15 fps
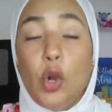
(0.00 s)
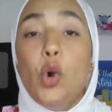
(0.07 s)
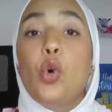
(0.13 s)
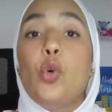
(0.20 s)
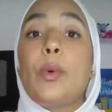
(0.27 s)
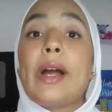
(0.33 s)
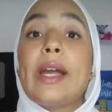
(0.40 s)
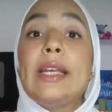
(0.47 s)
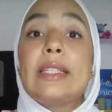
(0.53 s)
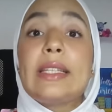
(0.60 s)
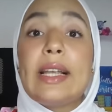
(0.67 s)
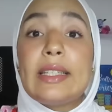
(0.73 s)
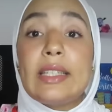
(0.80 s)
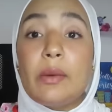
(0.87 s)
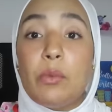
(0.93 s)
وبقيت
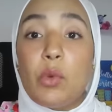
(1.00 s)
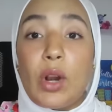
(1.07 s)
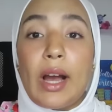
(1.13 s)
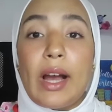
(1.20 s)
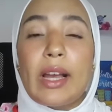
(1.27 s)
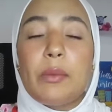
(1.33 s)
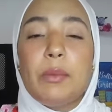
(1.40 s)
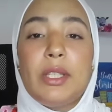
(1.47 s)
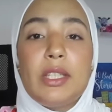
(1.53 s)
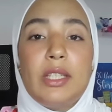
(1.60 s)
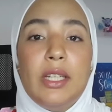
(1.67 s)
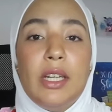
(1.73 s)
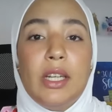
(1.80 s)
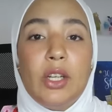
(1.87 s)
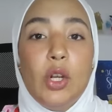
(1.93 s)
جالسه موراها خمس
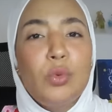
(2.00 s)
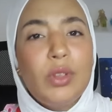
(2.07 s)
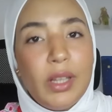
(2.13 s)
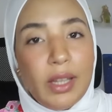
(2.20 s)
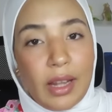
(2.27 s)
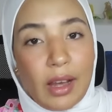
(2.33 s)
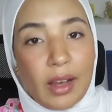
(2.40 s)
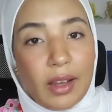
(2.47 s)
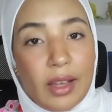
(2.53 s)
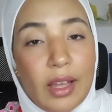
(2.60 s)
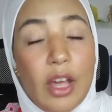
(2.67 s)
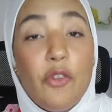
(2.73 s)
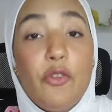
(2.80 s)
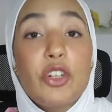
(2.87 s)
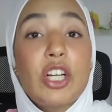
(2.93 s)
سنين وطلاق
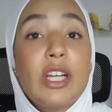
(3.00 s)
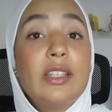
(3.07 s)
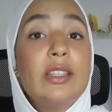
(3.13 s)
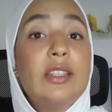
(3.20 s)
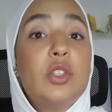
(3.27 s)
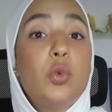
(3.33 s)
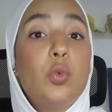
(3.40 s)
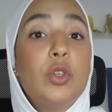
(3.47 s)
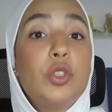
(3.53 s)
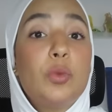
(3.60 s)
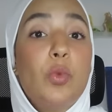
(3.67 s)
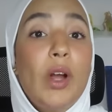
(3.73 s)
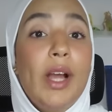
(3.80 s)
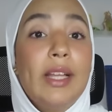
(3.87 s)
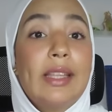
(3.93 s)
فاش غادي نتزوج
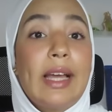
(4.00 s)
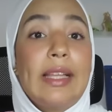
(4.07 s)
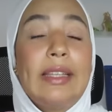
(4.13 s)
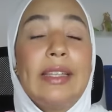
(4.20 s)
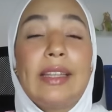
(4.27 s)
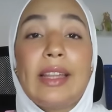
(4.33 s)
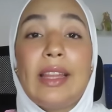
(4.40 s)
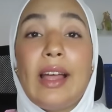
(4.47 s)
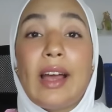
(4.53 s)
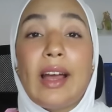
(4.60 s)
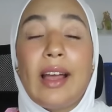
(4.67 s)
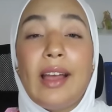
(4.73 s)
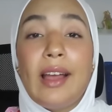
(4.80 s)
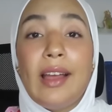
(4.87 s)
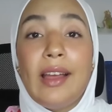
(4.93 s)
بواحد غادي
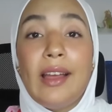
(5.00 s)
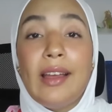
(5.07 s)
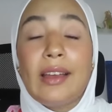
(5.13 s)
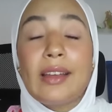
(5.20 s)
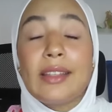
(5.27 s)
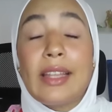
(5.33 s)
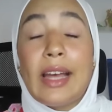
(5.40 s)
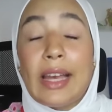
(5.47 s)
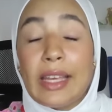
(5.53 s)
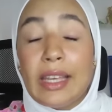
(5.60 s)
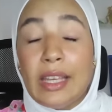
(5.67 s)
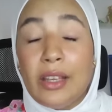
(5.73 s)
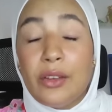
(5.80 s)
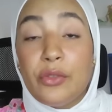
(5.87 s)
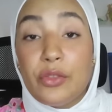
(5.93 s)
نتلاقاه
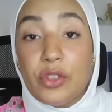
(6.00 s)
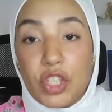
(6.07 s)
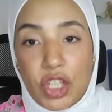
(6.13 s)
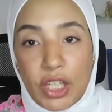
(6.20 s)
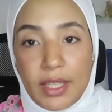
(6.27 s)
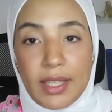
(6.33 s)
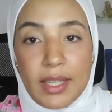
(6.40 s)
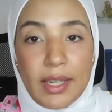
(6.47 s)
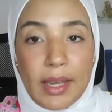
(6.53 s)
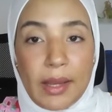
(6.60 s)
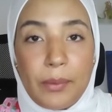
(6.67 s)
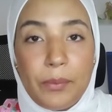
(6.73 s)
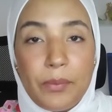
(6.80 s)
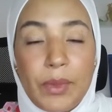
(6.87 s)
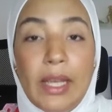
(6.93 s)
ضعيف جنسيا